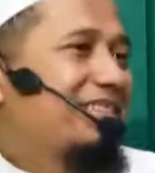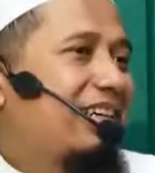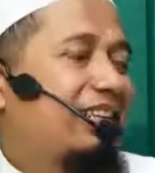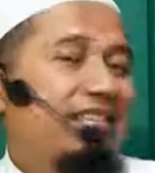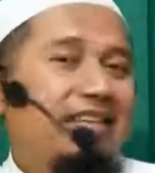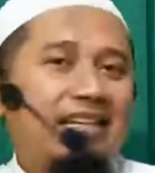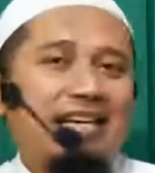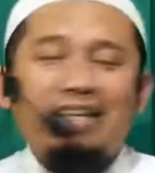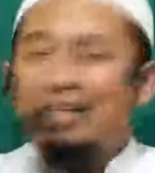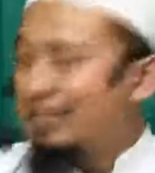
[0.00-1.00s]
artinya
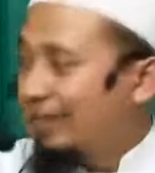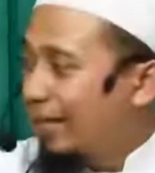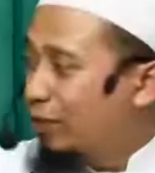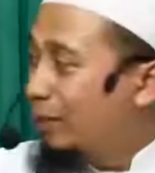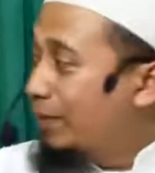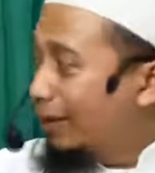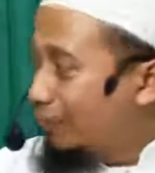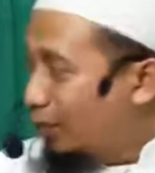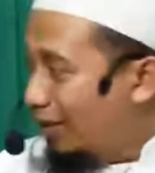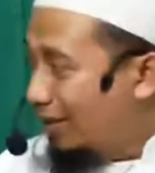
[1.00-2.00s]
itu ibarat
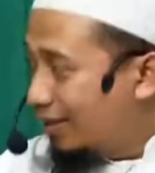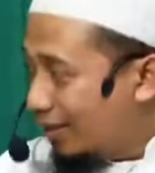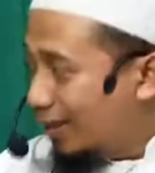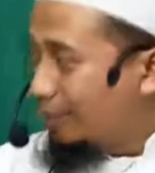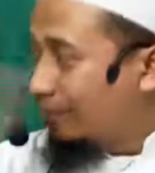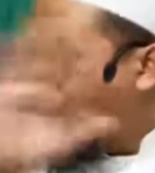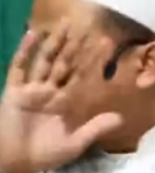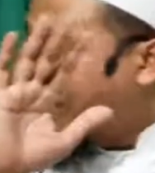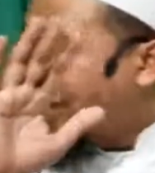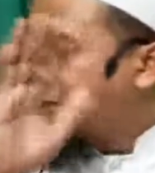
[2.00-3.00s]
MUI karena kan
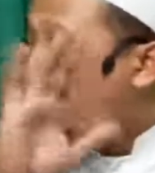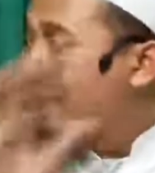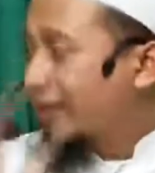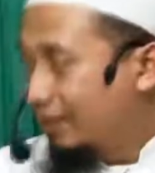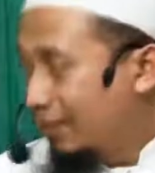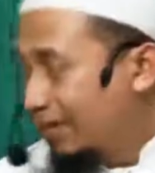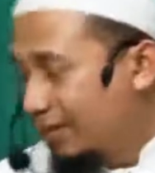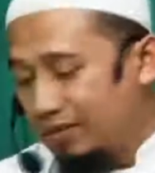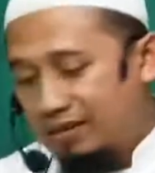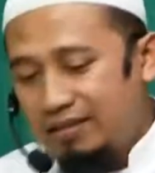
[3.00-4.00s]
lajnah daimah gitu
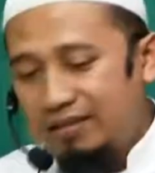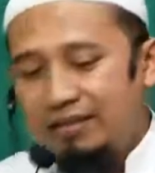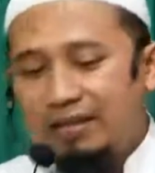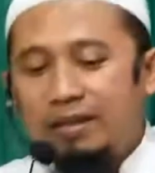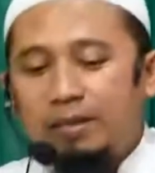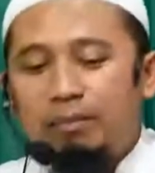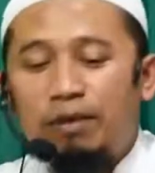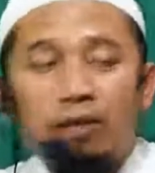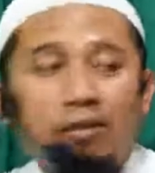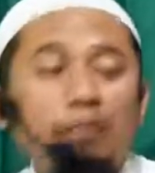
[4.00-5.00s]
loh jadi
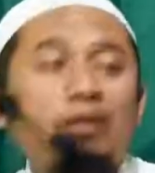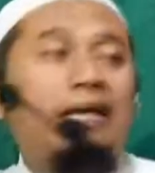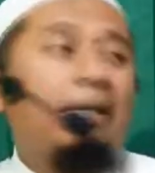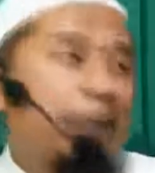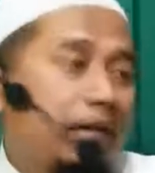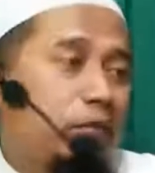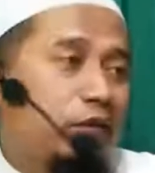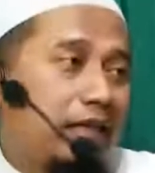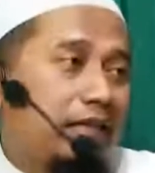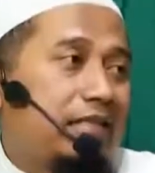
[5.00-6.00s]
beliau menyebut nama
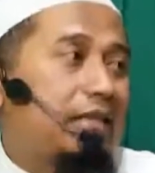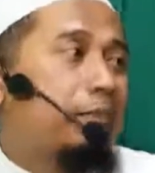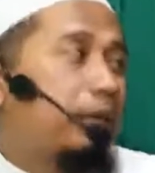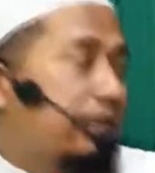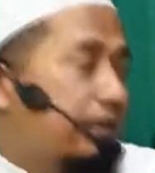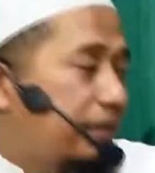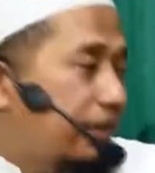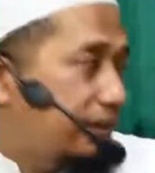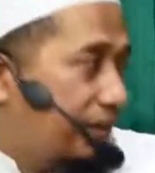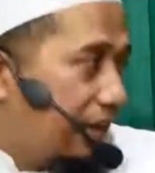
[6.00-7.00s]
bukan jabatan
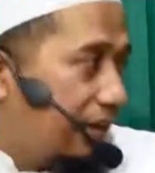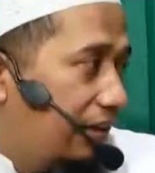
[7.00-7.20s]
yang dia